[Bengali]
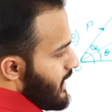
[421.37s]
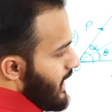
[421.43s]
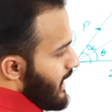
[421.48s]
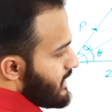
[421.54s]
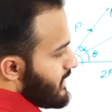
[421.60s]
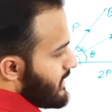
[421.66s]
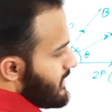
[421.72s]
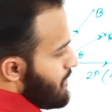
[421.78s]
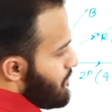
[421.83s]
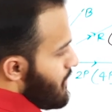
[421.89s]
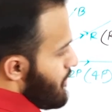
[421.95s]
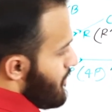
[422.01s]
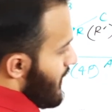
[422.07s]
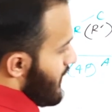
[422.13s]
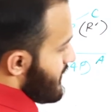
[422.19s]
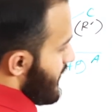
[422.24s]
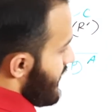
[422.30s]
দিয়ে আসতেছে পি
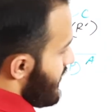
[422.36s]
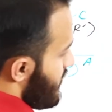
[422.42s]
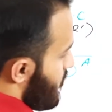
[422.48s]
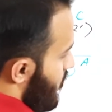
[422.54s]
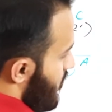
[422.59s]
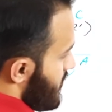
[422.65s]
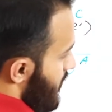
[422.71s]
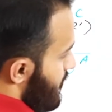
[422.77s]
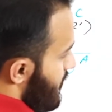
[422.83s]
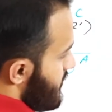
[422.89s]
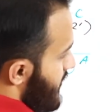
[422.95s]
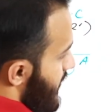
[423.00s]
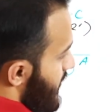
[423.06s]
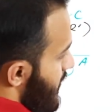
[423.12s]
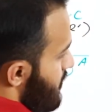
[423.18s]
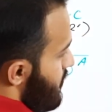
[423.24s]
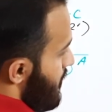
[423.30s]
প্লাস এইট কজ আলফা
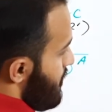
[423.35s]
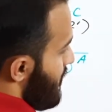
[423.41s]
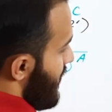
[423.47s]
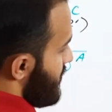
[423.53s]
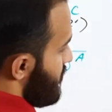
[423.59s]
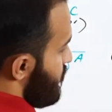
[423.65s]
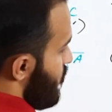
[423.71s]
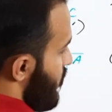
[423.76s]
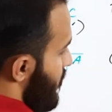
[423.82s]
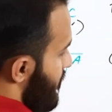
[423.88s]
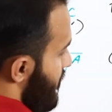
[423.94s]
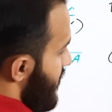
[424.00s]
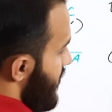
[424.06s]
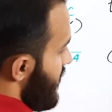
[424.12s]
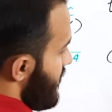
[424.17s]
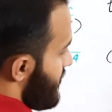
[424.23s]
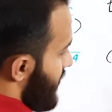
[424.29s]
সাইন আলফা প্লাস ফোর
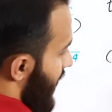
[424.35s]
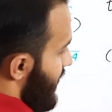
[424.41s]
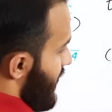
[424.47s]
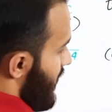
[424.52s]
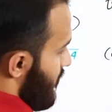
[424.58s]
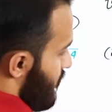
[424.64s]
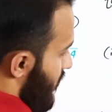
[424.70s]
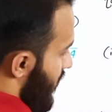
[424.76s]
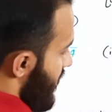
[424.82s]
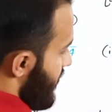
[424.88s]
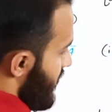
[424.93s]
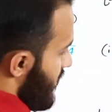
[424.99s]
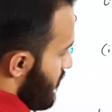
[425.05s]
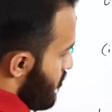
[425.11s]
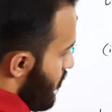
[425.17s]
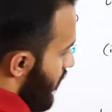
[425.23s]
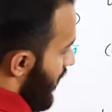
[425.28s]
পি সাইন আলফা
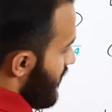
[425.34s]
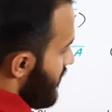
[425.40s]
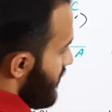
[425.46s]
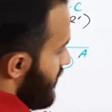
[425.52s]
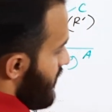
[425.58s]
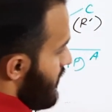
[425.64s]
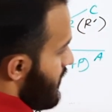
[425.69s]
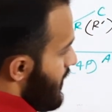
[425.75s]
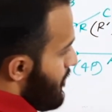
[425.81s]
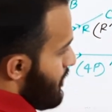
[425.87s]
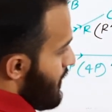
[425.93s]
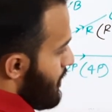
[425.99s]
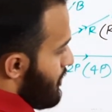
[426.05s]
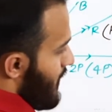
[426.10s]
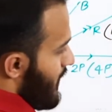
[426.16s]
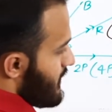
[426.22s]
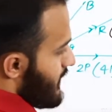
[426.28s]
ইকুয়াল পি
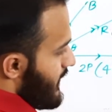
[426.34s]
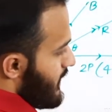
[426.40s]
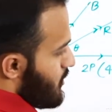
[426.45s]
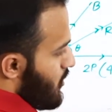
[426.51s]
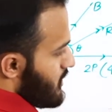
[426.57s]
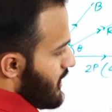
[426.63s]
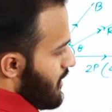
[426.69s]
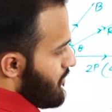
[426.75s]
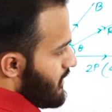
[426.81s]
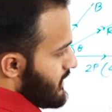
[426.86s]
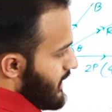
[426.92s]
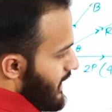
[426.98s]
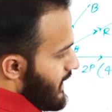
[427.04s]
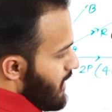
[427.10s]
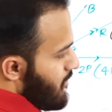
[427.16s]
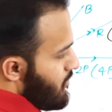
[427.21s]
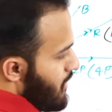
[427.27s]
প্লাস এইট কজ আলফা
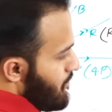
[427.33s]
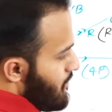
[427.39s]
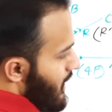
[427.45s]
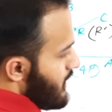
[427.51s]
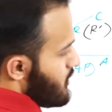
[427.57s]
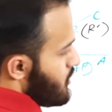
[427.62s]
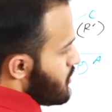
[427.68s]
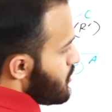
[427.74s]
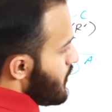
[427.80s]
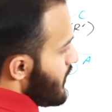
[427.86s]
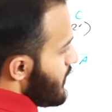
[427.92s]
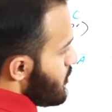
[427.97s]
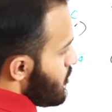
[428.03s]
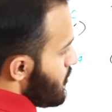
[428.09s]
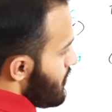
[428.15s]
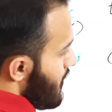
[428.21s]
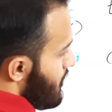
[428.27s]
সাইন আলফা প্লাস টু
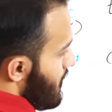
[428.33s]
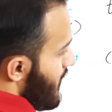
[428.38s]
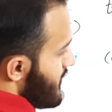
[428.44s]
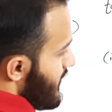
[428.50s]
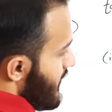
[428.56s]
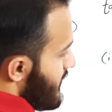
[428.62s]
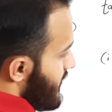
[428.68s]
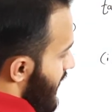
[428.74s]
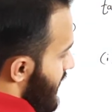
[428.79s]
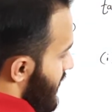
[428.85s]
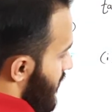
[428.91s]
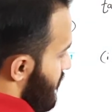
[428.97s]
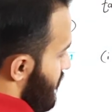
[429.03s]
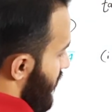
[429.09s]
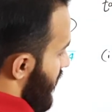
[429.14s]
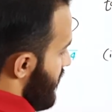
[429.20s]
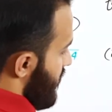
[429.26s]
ইন্টু পি প্লাস এইট সাইন
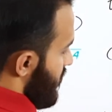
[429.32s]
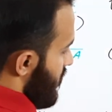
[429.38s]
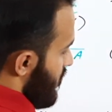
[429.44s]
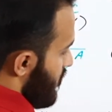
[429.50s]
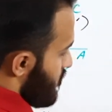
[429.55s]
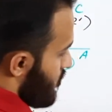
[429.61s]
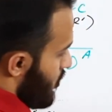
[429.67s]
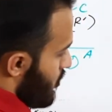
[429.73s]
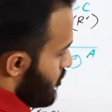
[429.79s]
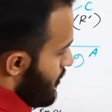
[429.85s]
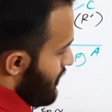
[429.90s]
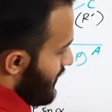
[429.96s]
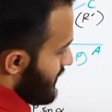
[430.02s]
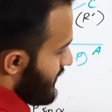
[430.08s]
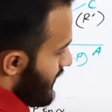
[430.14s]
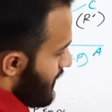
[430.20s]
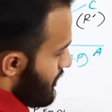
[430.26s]
আলফা সো দুই
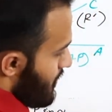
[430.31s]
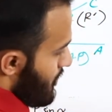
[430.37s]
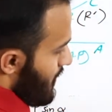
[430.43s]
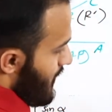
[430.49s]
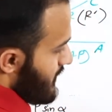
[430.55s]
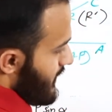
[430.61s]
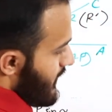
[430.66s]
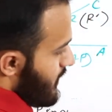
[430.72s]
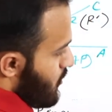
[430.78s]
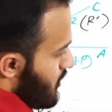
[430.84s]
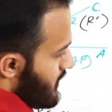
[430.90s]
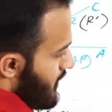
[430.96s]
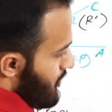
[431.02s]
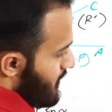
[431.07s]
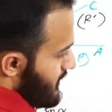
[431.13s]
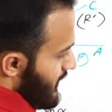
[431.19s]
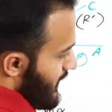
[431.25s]
পাশ থেকে পি প্লাস এইট কজ
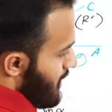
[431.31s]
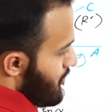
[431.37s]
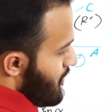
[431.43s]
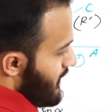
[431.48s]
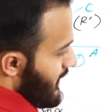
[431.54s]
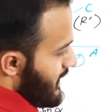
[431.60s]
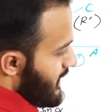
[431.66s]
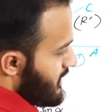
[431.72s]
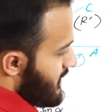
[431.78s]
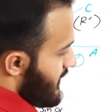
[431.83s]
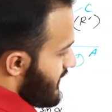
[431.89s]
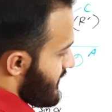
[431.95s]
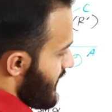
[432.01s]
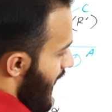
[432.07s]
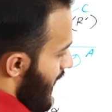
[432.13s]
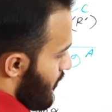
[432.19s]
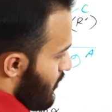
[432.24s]
আলফা সাইন আলফা কেটে
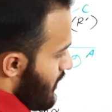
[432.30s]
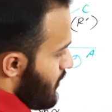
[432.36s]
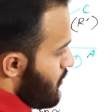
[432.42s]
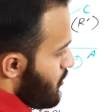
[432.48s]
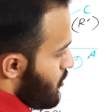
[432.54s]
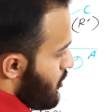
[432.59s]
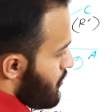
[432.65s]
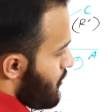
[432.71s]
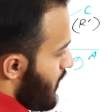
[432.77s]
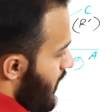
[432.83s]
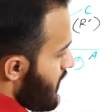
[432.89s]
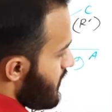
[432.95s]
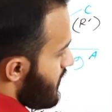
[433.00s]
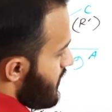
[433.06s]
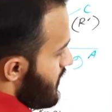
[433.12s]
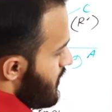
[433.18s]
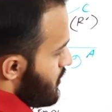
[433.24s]
দিতেছি এখনই গুণ করবো না
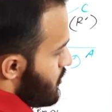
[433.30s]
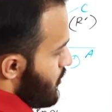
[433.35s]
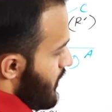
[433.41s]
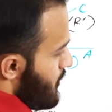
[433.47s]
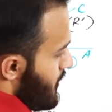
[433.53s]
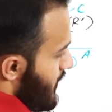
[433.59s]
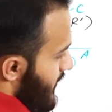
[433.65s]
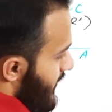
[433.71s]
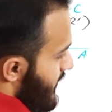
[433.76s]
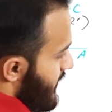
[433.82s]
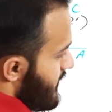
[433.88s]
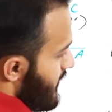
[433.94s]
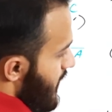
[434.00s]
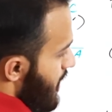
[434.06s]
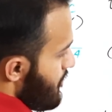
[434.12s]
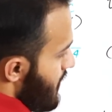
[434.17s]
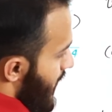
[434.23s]
সো এই দুটা কেটে
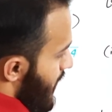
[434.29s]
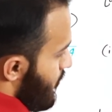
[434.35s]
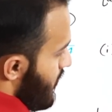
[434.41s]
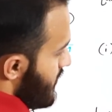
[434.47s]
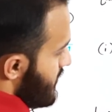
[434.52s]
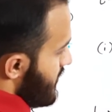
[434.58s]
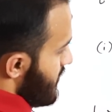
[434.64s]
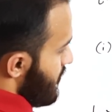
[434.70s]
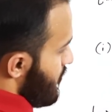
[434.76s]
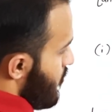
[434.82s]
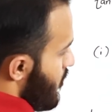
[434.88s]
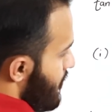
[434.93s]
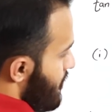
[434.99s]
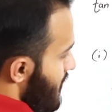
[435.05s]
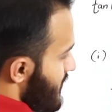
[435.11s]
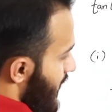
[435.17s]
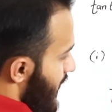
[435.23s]
দিলাম এখন আসতেছে ফোর
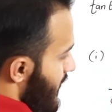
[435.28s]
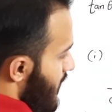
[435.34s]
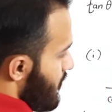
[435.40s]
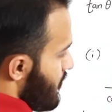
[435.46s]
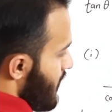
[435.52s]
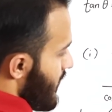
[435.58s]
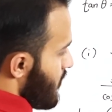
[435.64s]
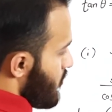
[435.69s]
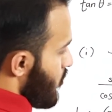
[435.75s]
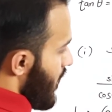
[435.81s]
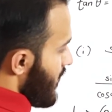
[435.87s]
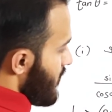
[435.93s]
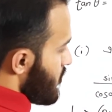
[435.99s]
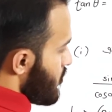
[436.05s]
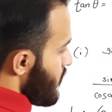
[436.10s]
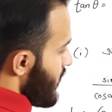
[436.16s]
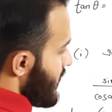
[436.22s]
পি সাইন আলফা ইকুয়াল
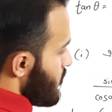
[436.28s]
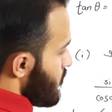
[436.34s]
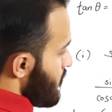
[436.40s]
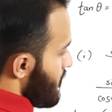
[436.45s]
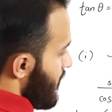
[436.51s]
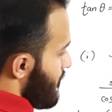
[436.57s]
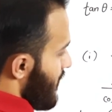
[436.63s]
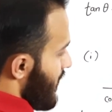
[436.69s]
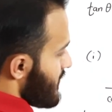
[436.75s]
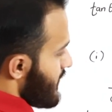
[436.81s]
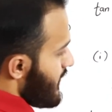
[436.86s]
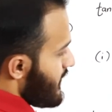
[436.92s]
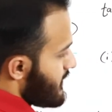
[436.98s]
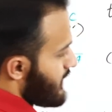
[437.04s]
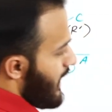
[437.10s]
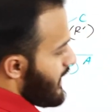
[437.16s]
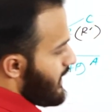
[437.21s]
টু ইন্টু পি প্লাস
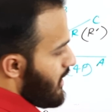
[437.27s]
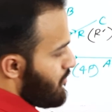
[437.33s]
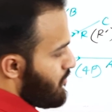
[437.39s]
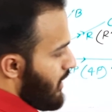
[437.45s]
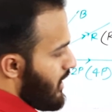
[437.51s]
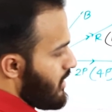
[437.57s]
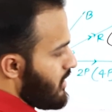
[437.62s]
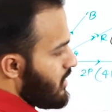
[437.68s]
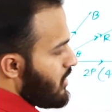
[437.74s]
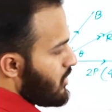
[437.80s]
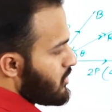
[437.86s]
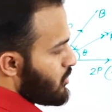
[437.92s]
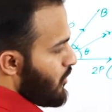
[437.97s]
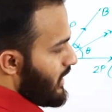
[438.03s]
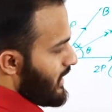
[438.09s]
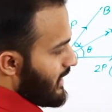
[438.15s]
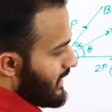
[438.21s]
এইট সাইন আলফা
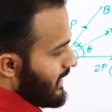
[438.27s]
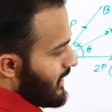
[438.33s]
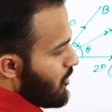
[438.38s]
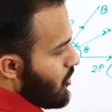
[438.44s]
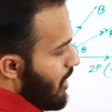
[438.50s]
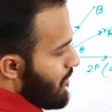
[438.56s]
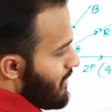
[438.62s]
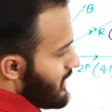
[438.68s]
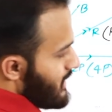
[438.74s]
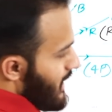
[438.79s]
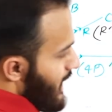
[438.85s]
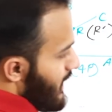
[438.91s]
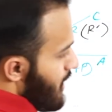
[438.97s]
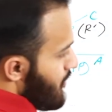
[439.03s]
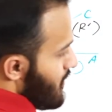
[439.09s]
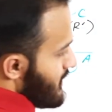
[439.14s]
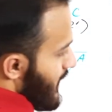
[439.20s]
সো এটা থেকেও আবার সাইন
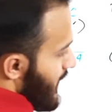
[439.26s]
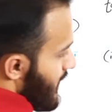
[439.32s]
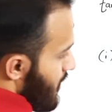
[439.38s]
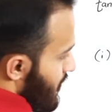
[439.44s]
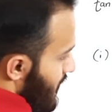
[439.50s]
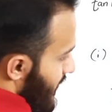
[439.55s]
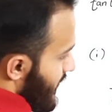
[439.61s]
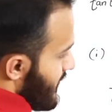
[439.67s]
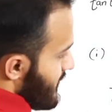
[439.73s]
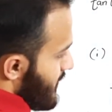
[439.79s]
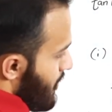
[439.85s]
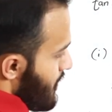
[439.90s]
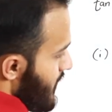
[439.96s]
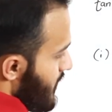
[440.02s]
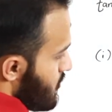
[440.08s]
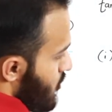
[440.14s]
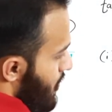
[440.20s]
আলফা সাইন আলফা কেটে
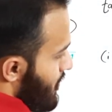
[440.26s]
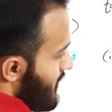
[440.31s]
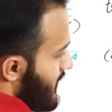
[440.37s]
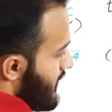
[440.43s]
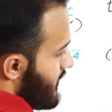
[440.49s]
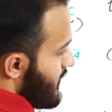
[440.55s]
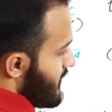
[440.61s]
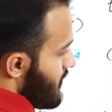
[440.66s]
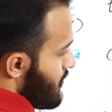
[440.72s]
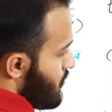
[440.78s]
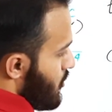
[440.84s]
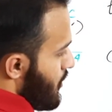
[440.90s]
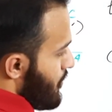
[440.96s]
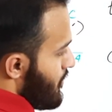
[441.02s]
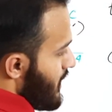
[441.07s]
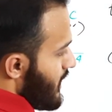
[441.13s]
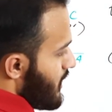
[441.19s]
যাবে সো আমার থাকতেছে
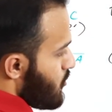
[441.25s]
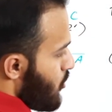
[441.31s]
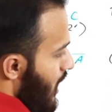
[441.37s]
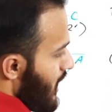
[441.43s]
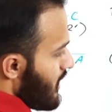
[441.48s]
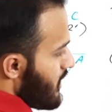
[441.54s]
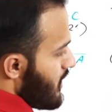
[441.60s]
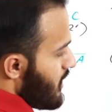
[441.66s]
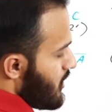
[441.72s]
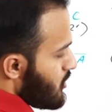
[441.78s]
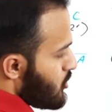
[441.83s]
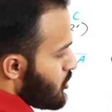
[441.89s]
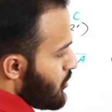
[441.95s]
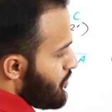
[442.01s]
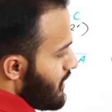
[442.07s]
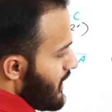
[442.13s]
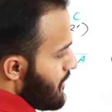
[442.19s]
ফোর পি ইকুয়াল
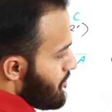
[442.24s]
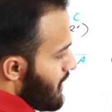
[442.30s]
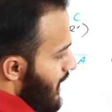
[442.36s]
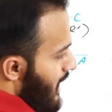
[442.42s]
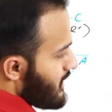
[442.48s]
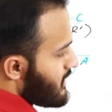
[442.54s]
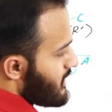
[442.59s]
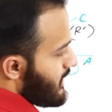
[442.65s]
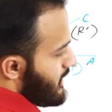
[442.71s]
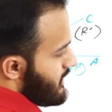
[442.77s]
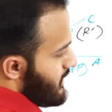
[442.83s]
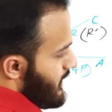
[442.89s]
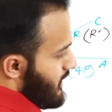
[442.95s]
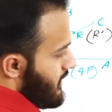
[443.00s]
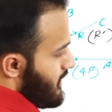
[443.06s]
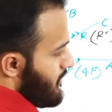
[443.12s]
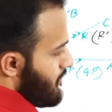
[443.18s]
টু পি প্লাস সিক্সটিন